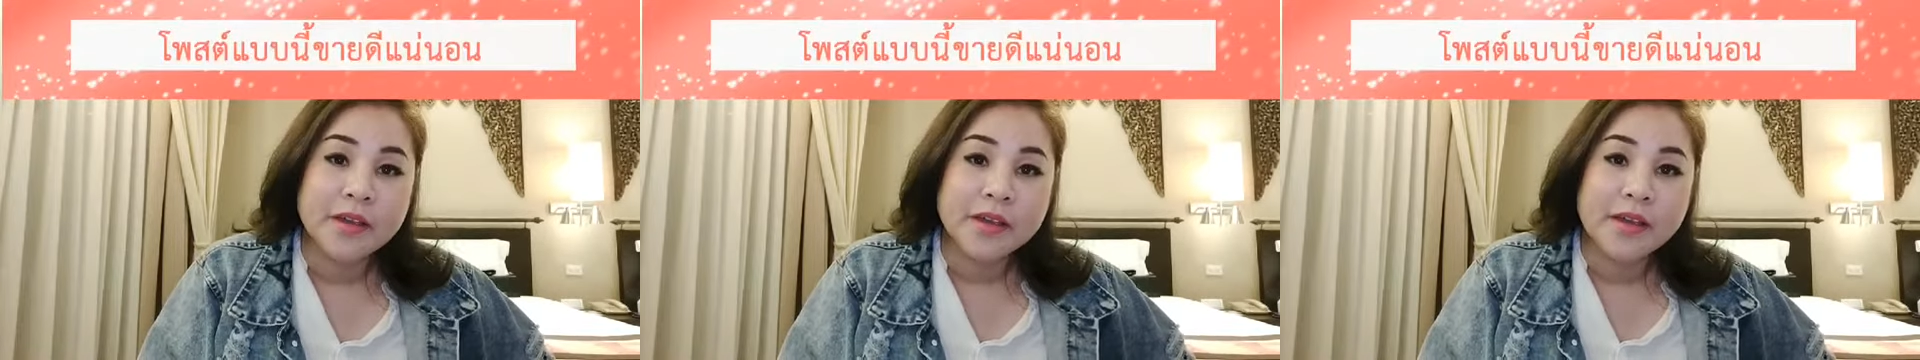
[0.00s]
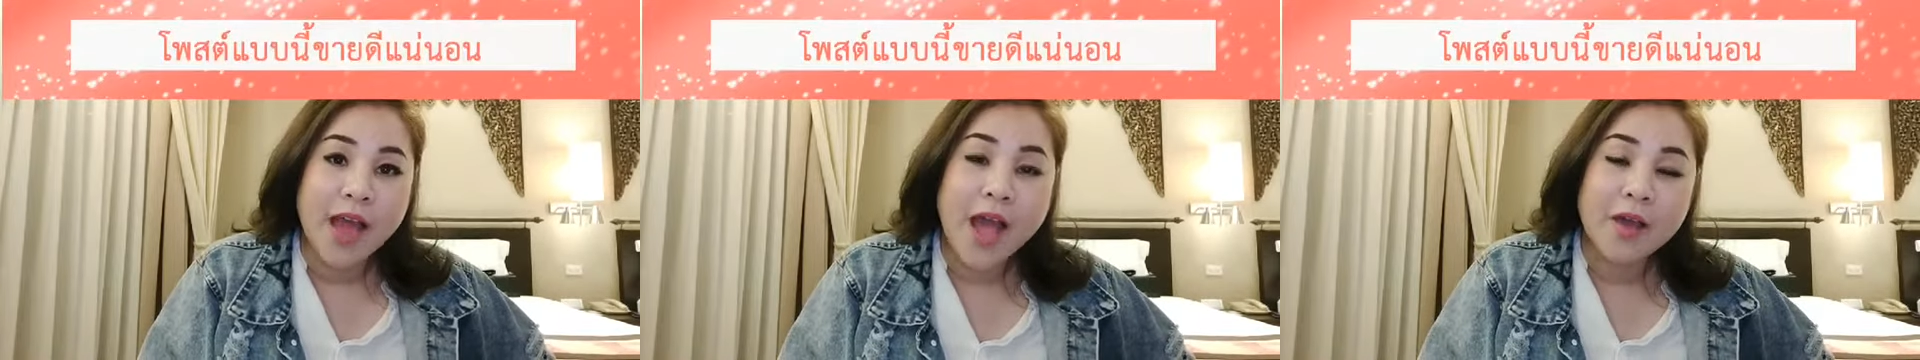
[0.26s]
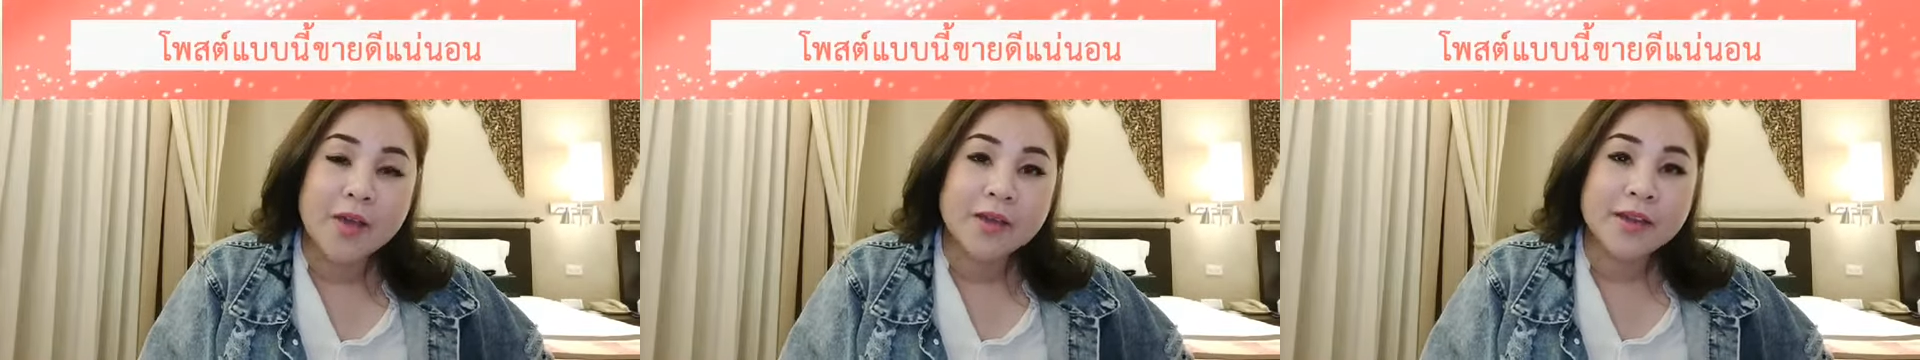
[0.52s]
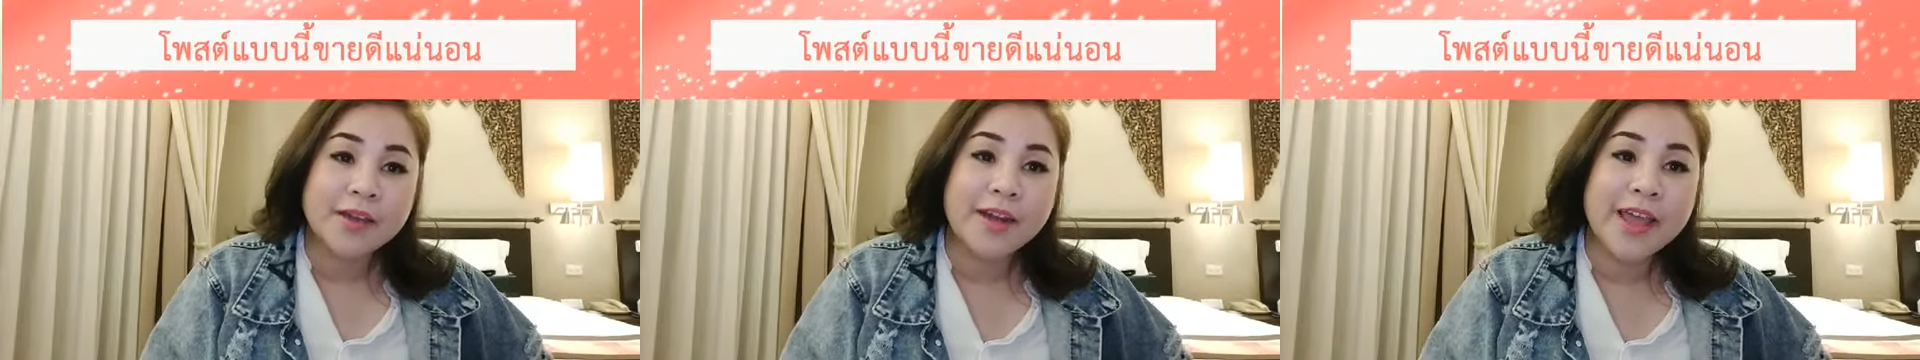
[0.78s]
อ่ะ
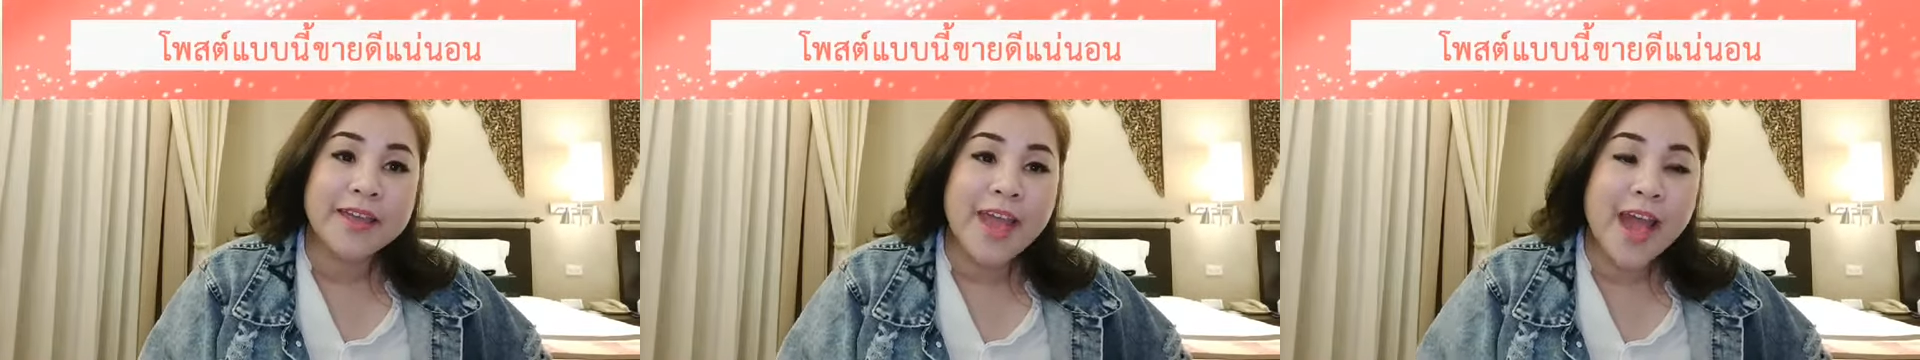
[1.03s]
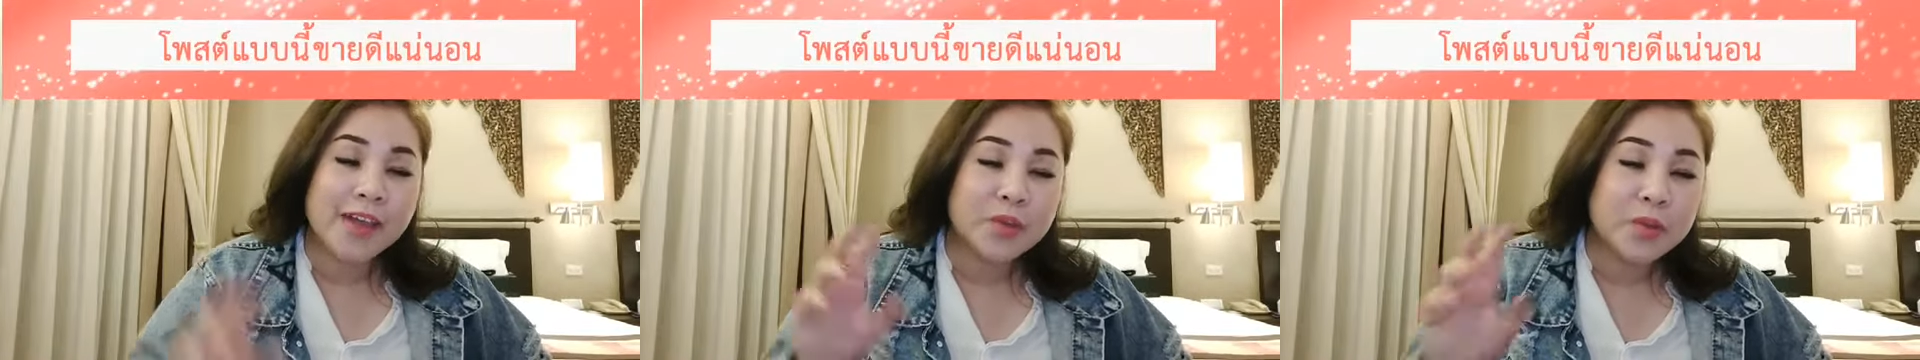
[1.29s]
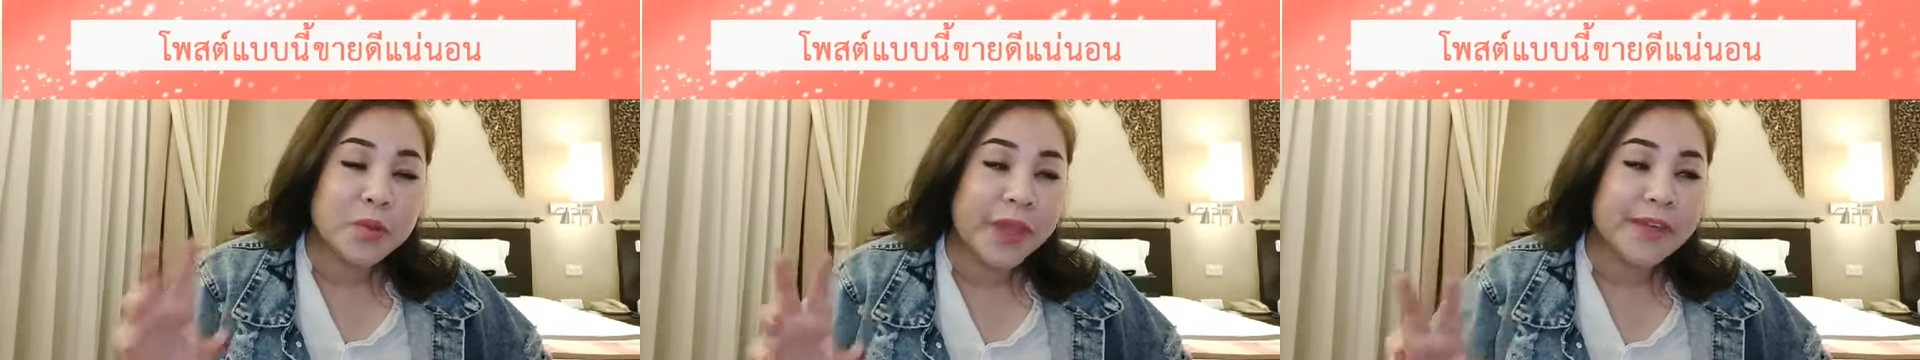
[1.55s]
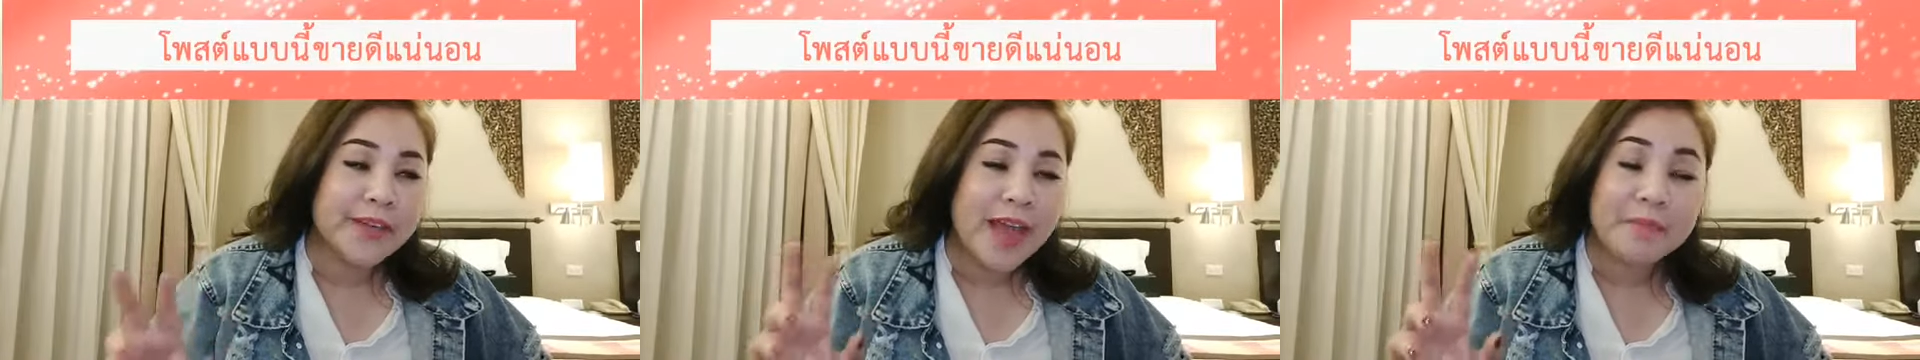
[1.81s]
ใครอยากรู้เค
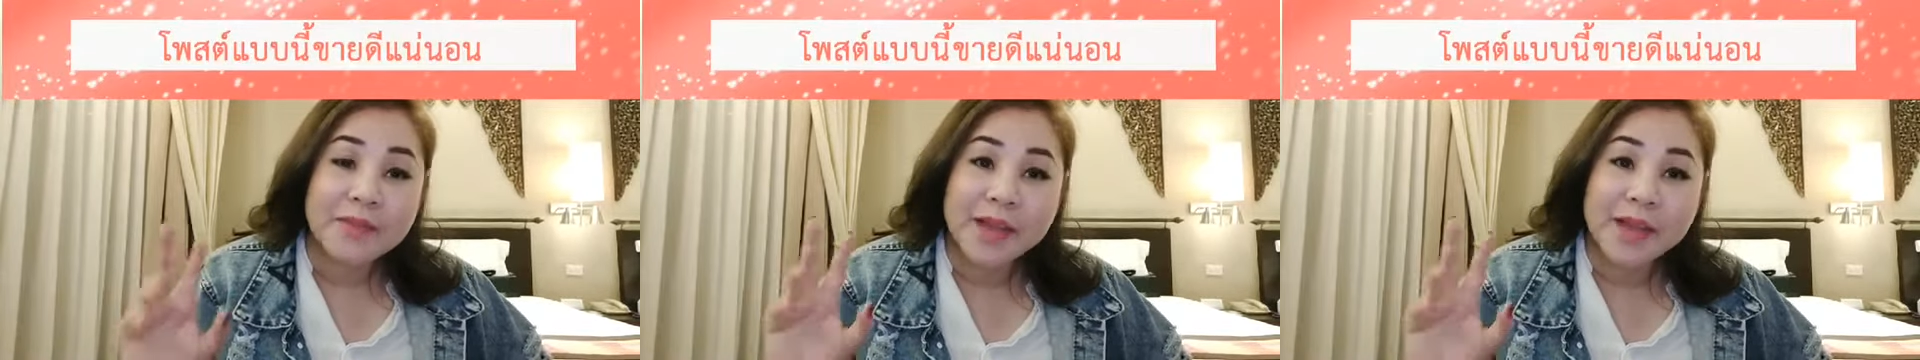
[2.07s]
ล็ดลับ